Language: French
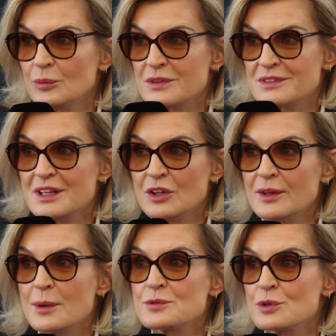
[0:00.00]
parce qu'il y
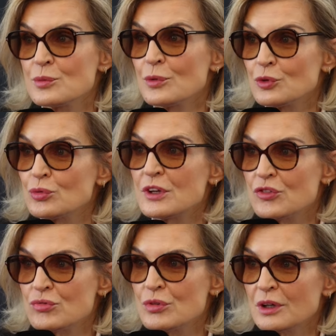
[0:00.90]
en a absolument tous les
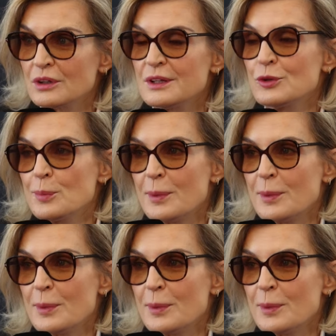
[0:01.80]
jours et deux